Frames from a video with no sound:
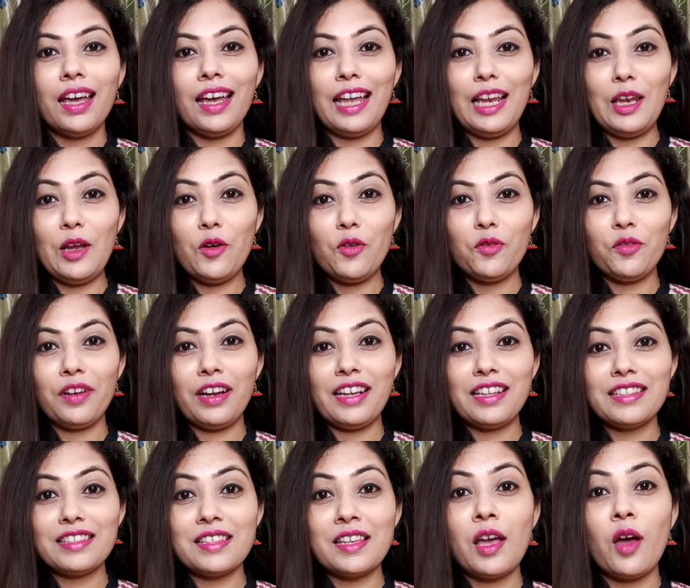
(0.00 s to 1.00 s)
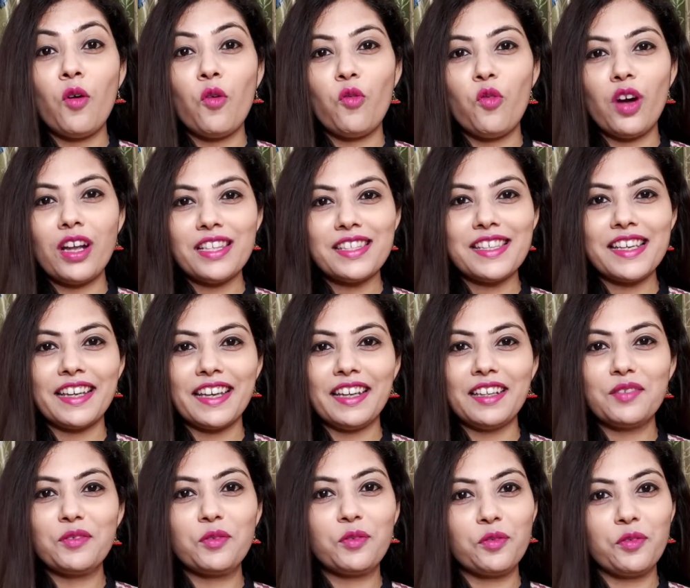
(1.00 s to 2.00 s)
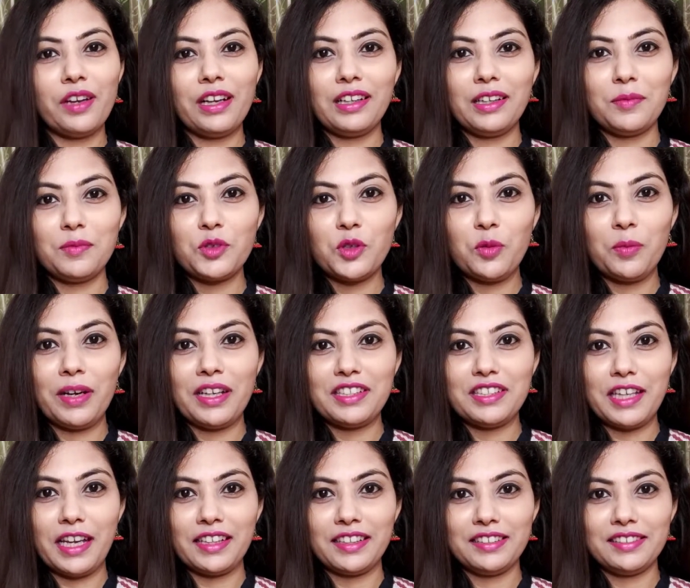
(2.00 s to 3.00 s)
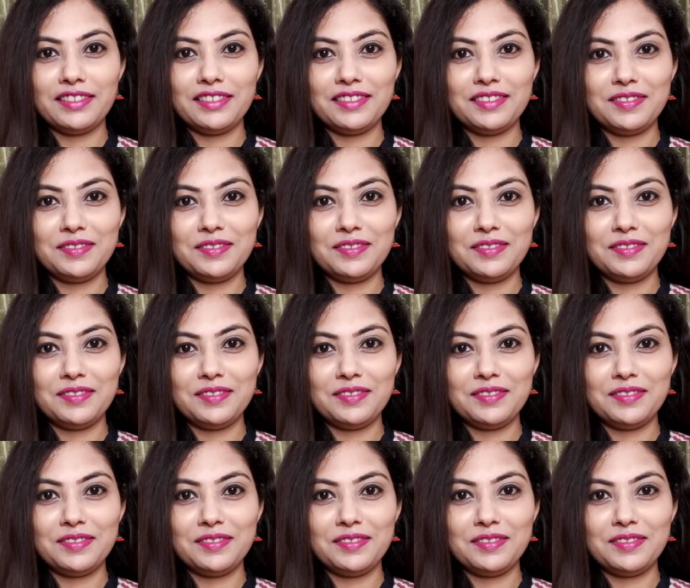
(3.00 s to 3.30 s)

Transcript: Hello friends, once again welcome to my channel.